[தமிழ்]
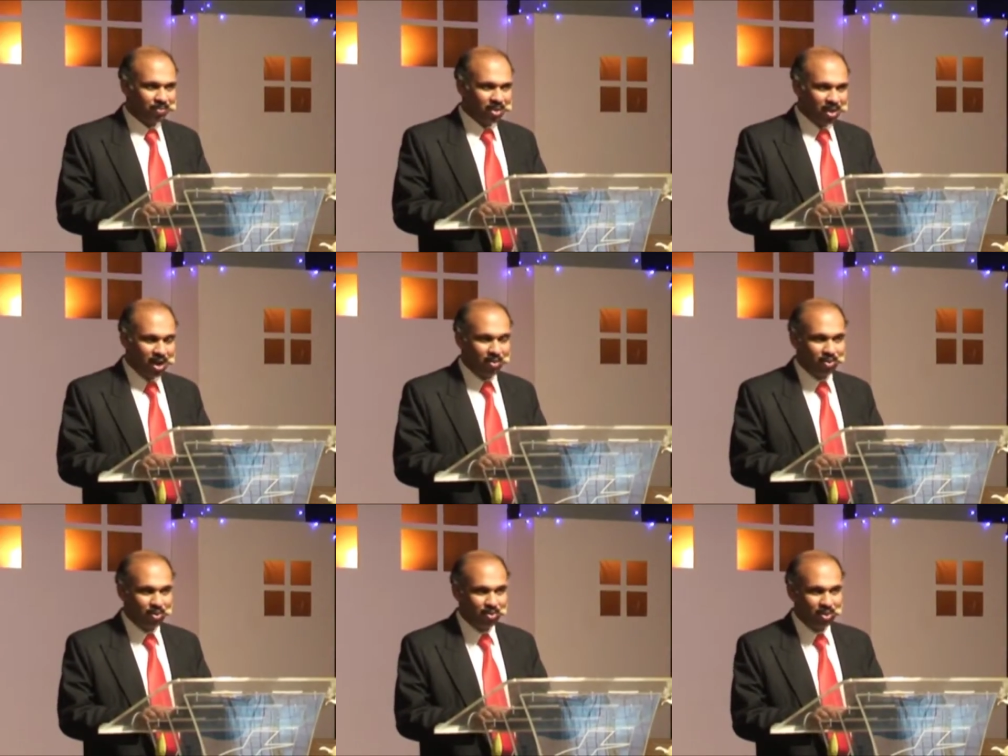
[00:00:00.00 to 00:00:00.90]

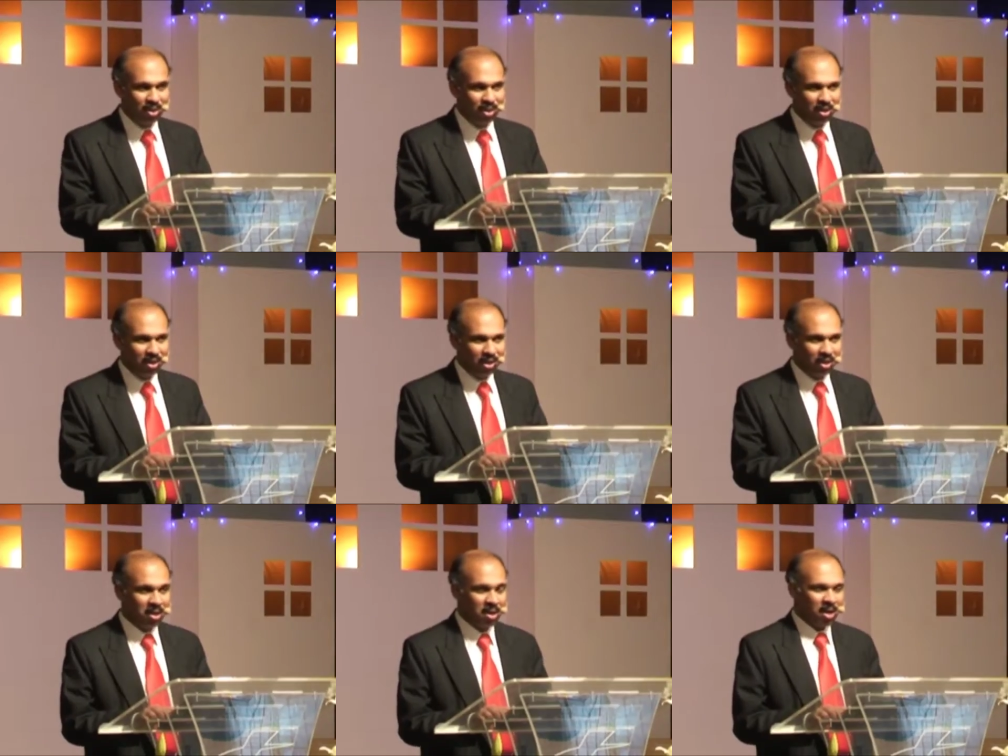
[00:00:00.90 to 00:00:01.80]
ஆவலோடு நீங்கள்
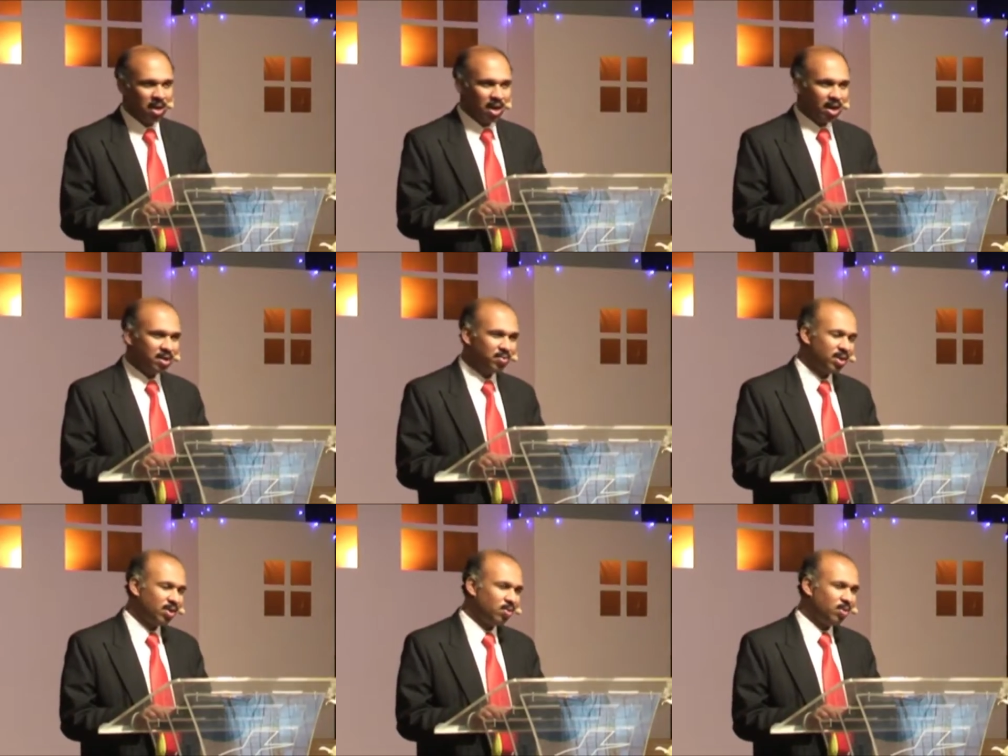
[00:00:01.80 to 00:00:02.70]
ஆண்டவர்
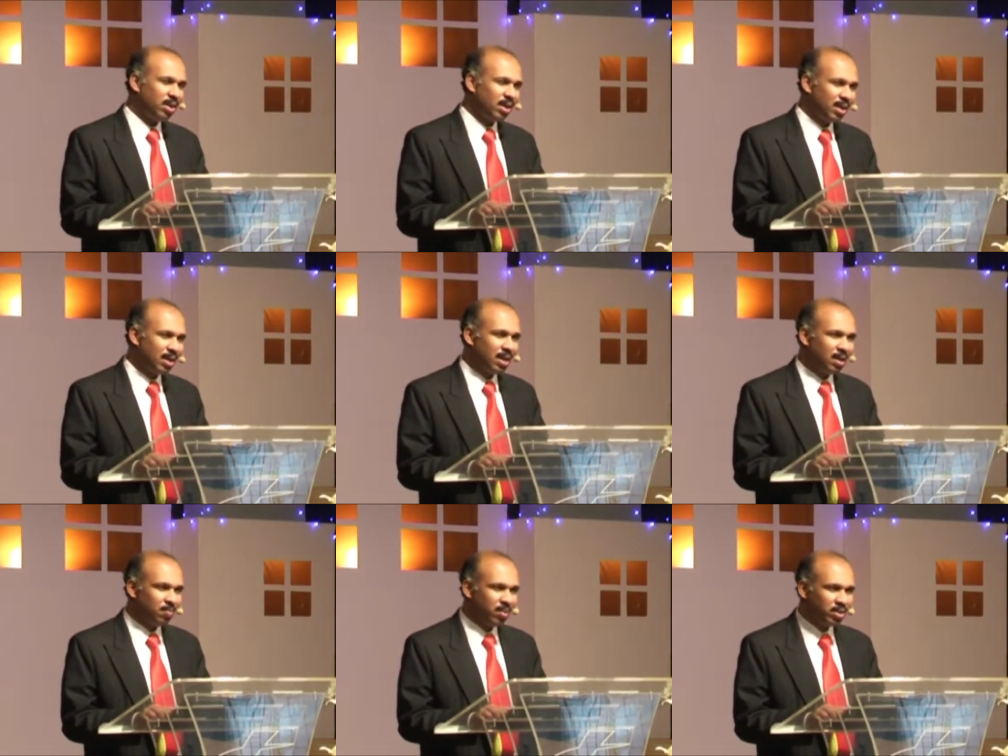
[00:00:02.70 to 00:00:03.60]
என்னோடு என்ன
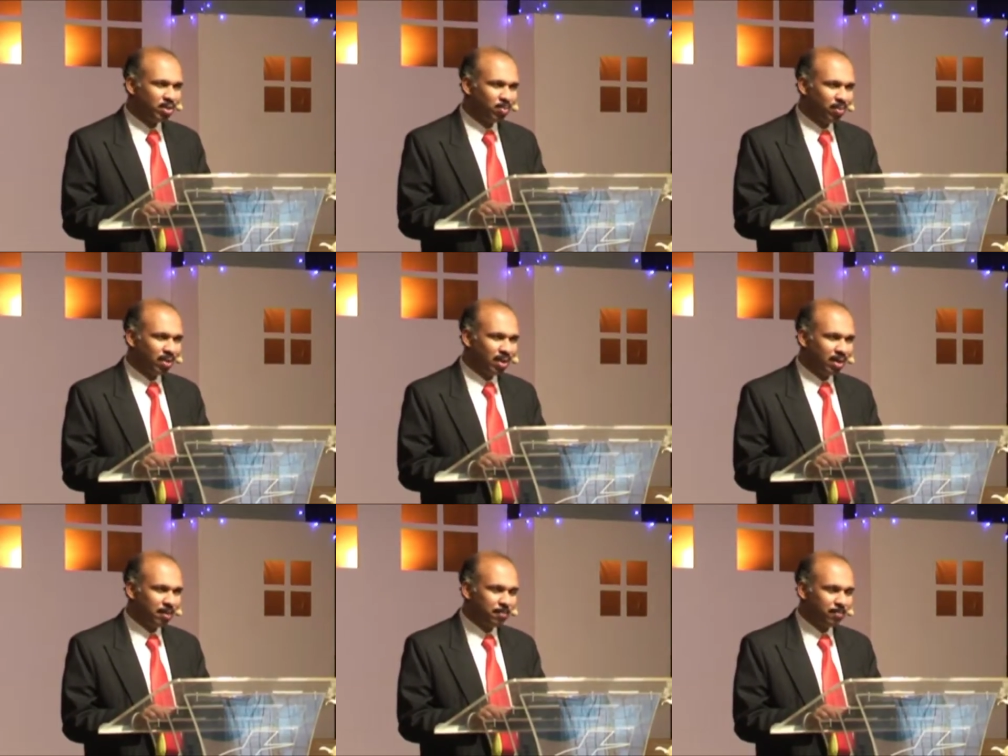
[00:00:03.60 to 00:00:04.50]
பேச போகிறார்
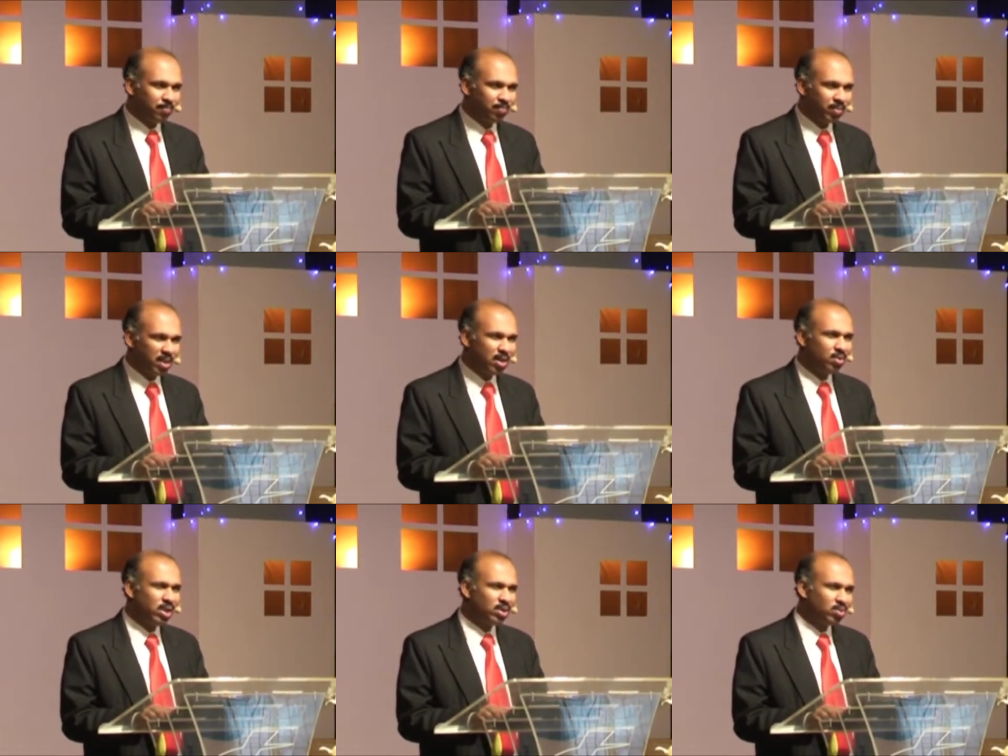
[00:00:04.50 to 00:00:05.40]
என்னுடைய
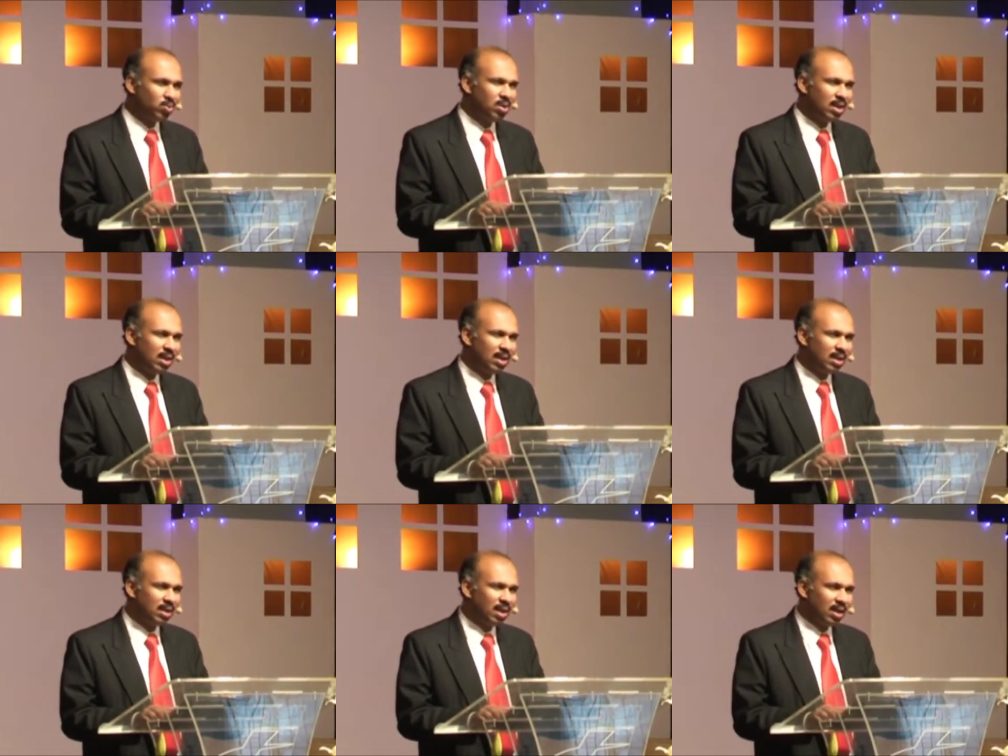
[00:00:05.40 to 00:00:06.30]

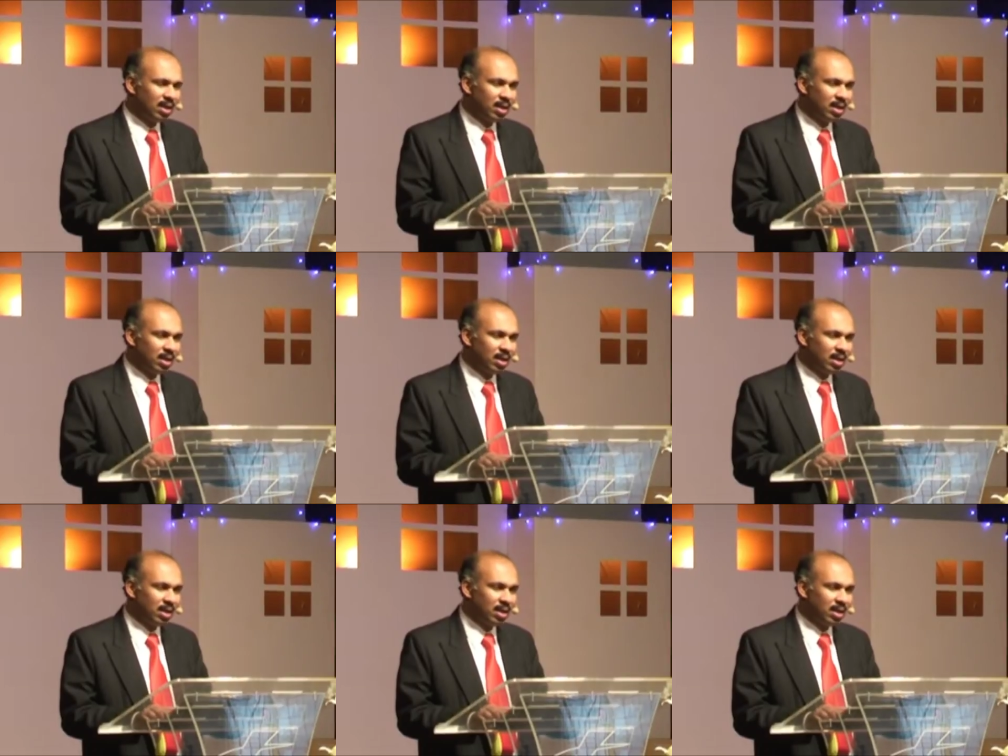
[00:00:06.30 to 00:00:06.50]
சூழ்நிலைகளுக்காக